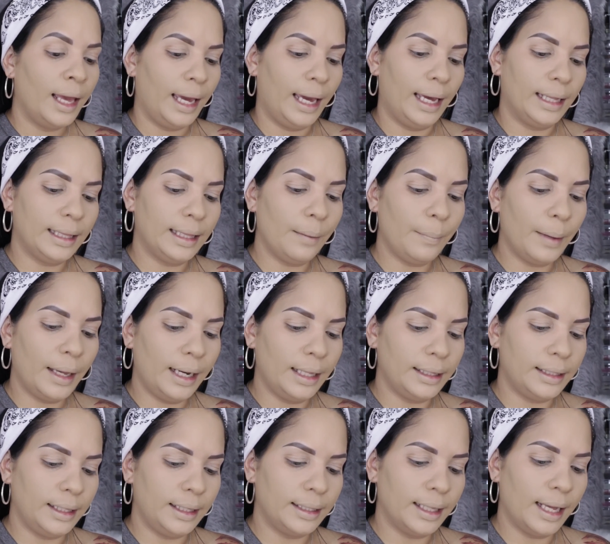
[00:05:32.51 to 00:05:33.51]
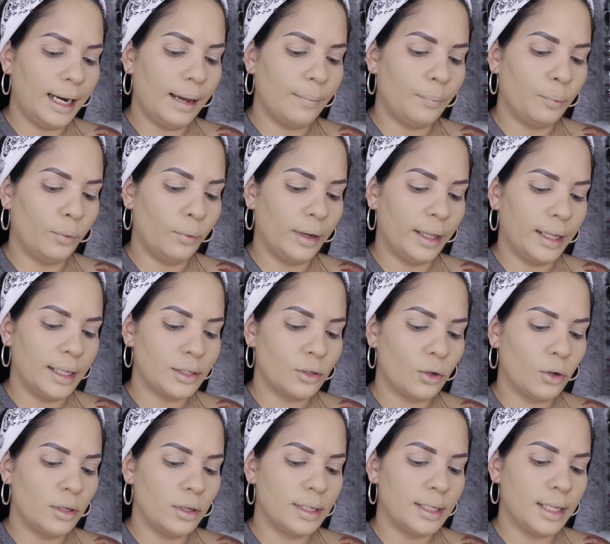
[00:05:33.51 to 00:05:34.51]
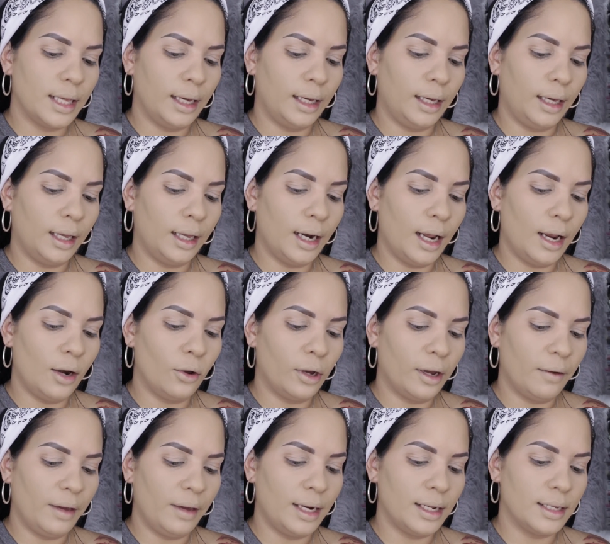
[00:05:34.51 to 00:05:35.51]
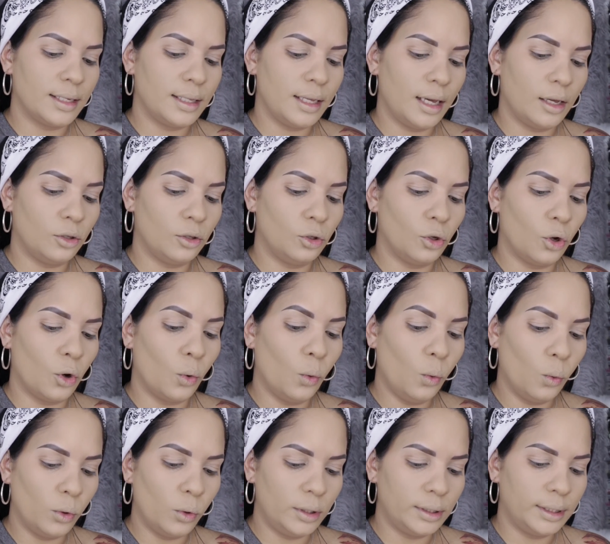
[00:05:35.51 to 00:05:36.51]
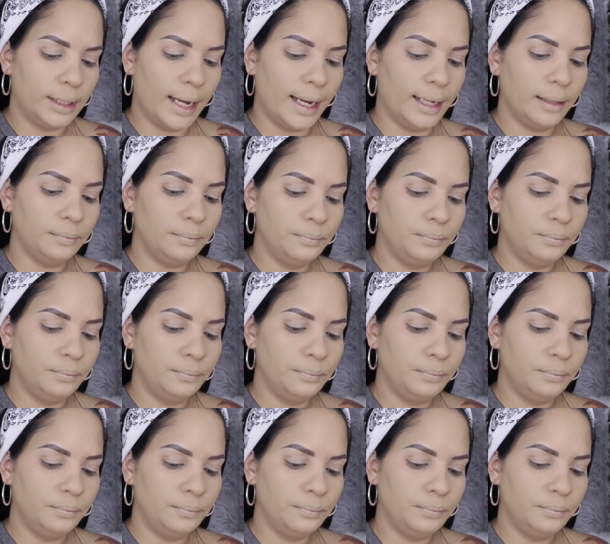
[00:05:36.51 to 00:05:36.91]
Esta paletita la puedes conseguir en lo que viene siendo Ulta.